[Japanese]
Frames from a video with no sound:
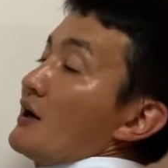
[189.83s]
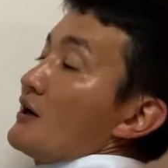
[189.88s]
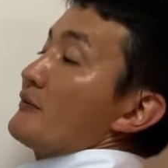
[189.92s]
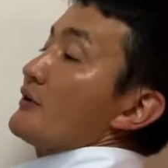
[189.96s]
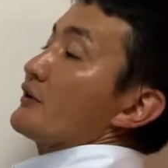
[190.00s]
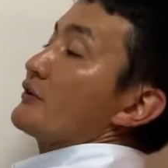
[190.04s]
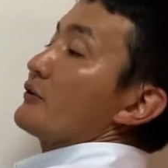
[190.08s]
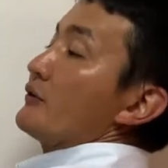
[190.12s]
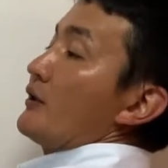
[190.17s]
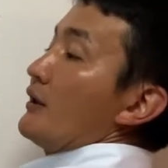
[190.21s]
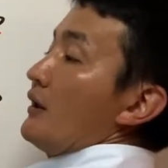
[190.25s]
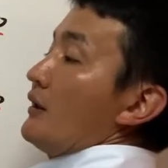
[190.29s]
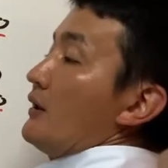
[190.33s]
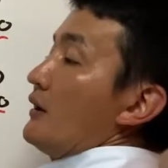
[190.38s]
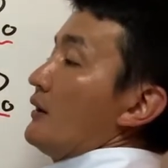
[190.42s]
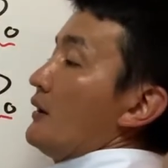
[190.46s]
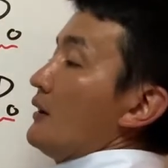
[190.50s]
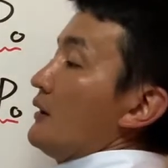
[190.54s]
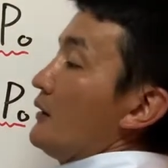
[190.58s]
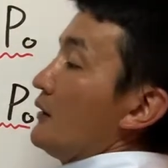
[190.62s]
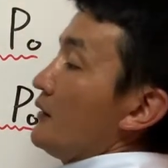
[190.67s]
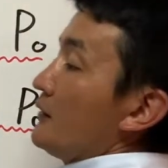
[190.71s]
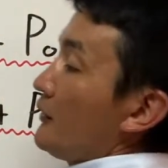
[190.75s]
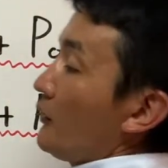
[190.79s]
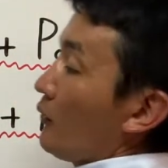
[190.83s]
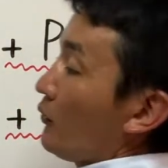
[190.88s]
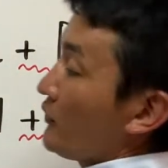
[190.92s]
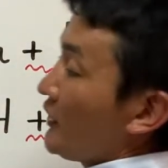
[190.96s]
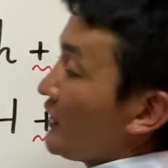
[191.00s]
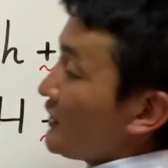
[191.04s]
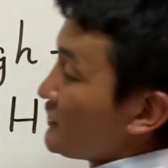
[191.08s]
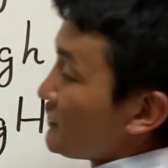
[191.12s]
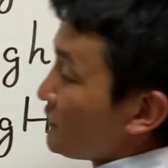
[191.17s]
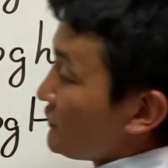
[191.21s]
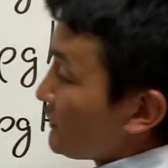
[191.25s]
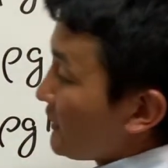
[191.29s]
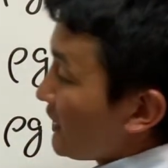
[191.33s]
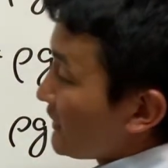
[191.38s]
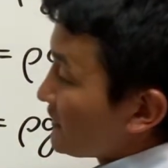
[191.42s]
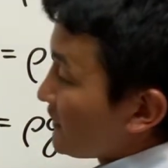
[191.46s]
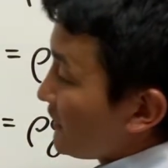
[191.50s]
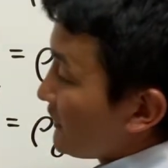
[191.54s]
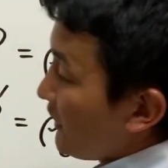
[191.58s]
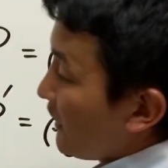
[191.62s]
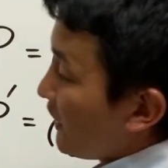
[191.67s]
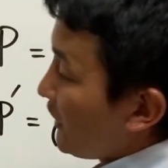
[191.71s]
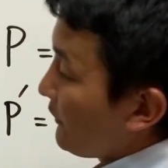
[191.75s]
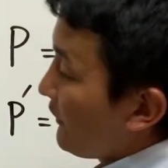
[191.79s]
りますよね。で、同じ深
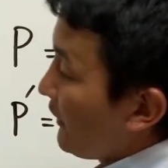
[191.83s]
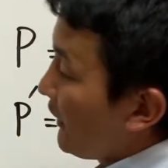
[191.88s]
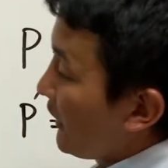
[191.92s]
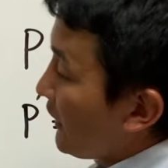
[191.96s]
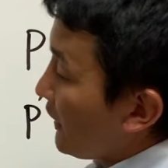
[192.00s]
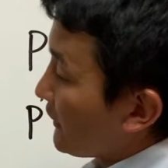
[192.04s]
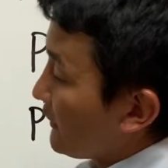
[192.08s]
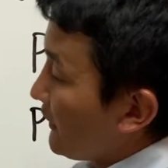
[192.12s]
さならば、